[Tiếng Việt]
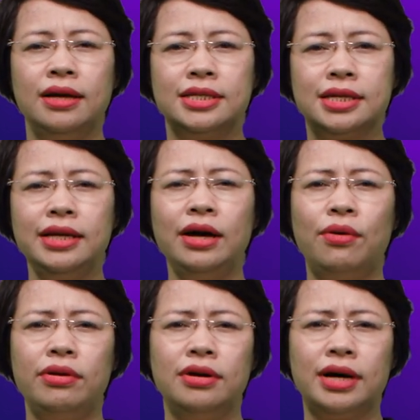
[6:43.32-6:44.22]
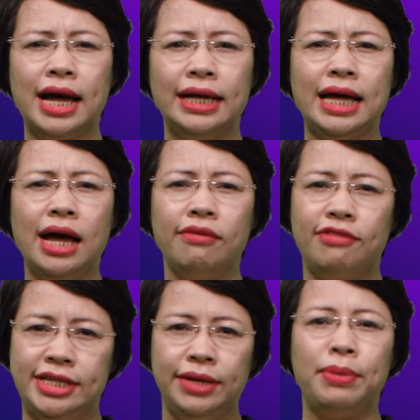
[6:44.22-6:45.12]
Dữ liệu được khai thác
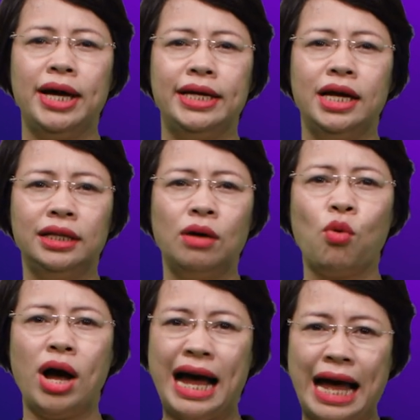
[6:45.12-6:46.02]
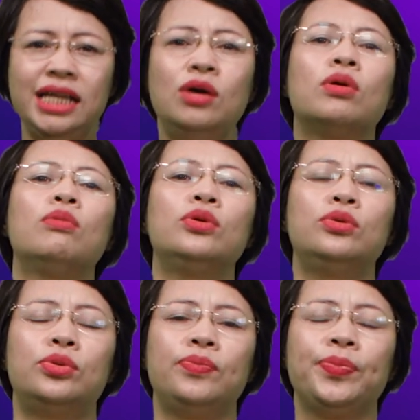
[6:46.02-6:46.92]
và trình bày thông qua khá nhiều công
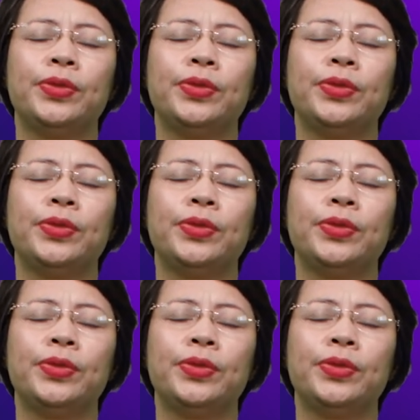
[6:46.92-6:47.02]
cụ.